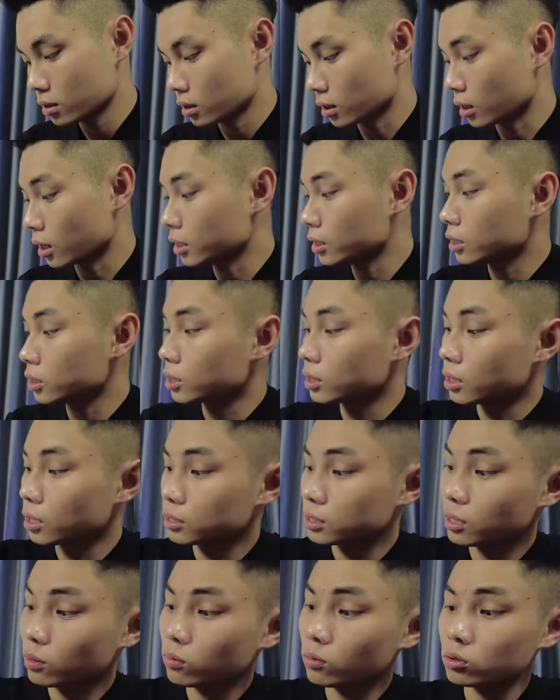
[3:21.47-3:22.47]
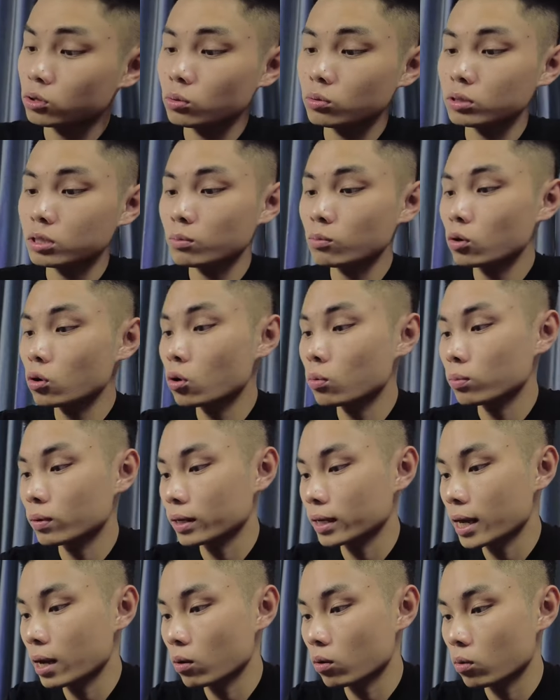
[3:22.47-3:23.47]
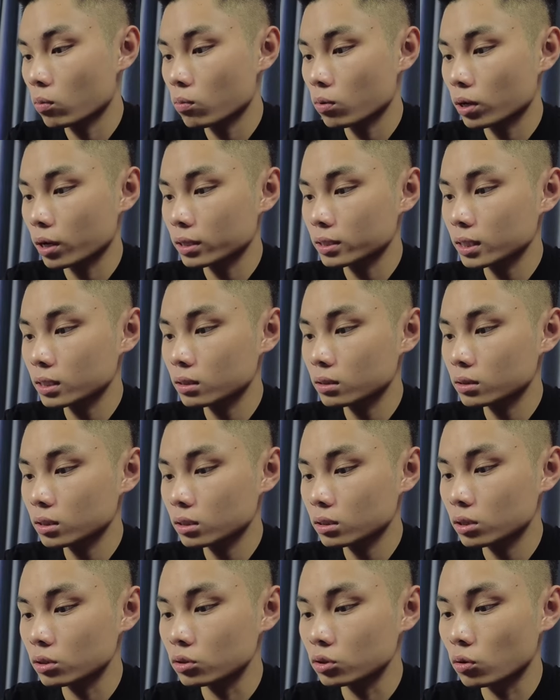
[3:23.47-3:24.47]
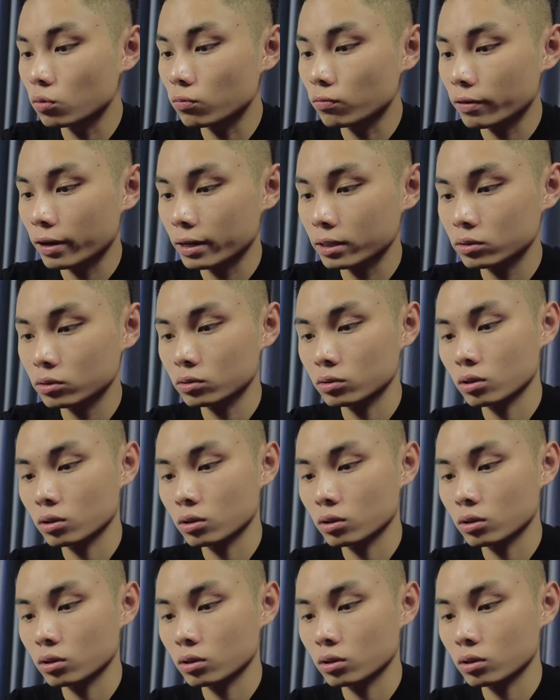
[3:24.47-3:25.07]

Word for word: ở đây thì à, trong nói chung trong mỗi hộp này đều có một cái sách hướng dẫn sử dụng và